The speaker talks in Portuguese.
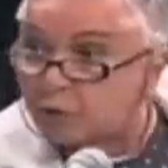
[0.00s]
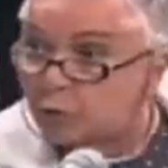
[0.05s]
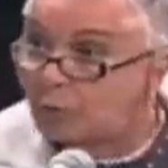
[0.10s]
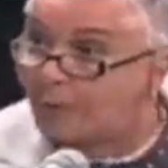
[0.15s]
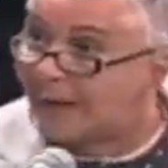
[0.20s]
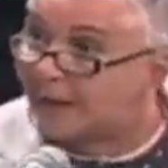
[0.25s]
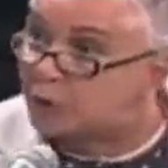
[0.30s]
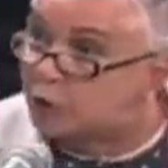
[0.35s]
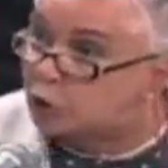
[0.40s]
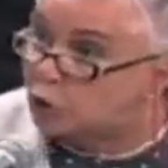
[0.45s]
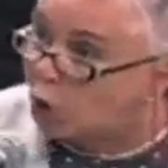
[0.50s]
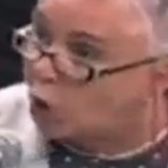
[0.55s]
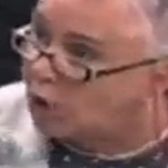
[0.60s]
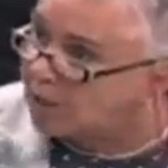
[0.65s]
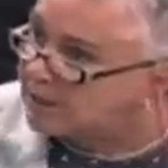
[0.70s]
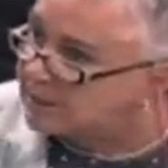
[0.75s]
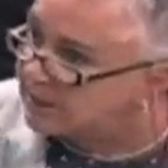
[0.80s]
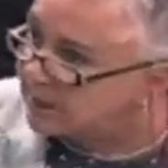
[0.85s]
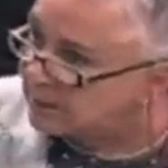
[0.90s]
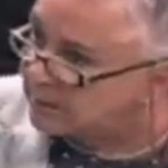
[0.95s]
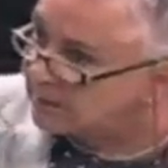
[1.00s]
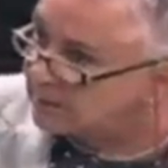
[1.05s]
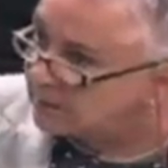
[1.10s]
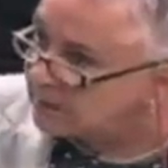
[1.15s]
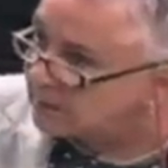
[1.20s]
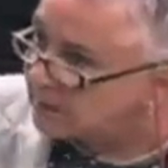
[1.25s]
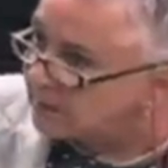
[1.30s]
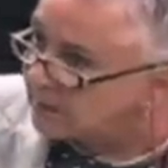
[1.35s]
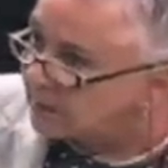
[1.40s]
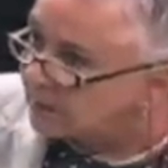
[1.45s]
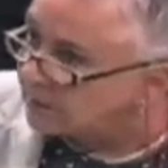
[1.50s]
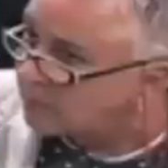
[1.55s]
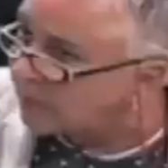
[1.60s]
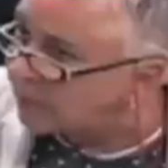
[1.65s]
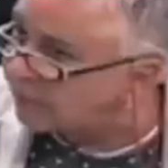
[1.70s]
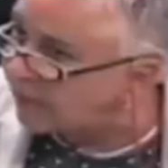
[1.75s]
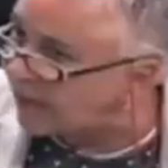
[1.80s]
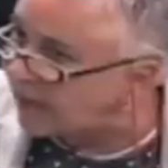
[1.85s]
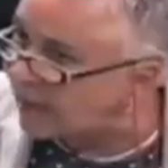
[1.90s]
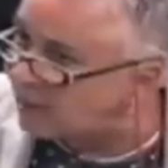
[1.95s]
feito uma doida
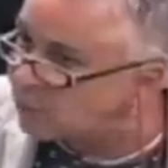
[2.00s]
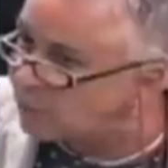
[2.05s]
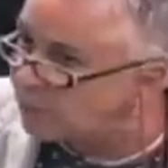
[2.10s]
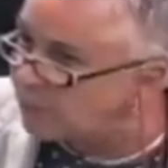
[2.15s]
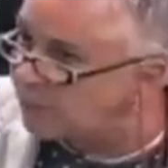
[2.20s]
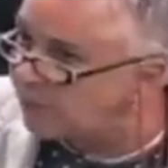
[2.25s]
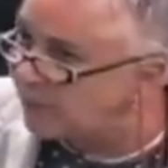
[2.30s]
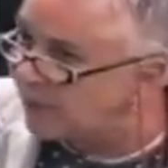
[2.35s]
para falar no